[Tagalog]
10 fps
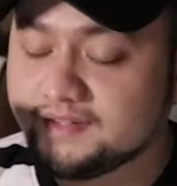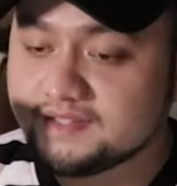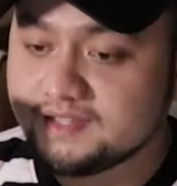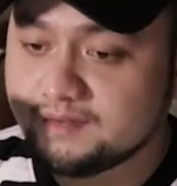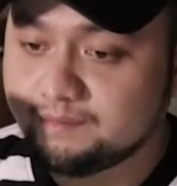
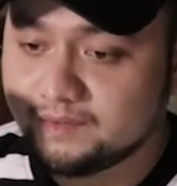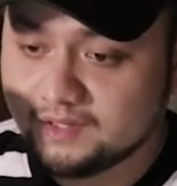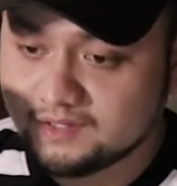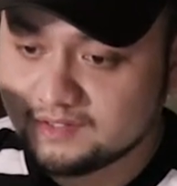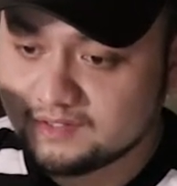next step
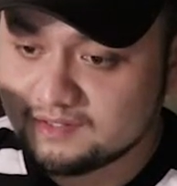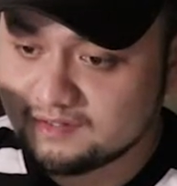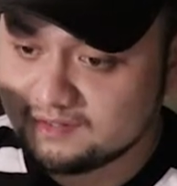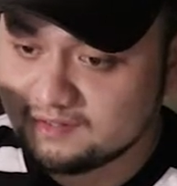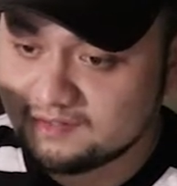is
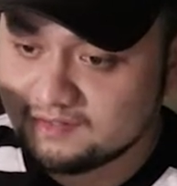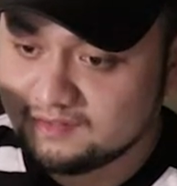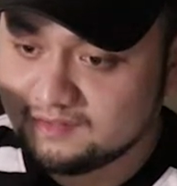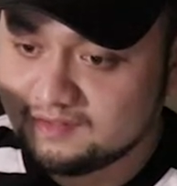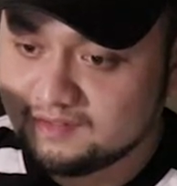
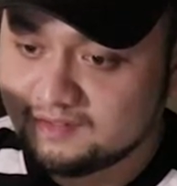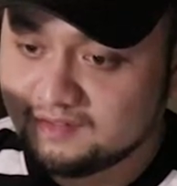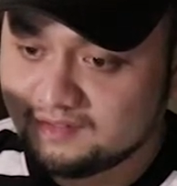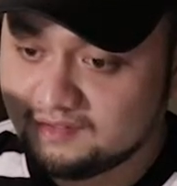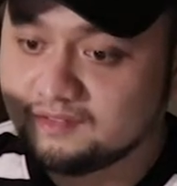
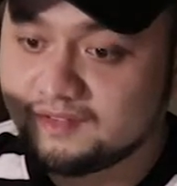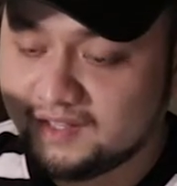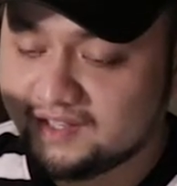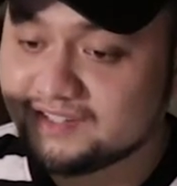la,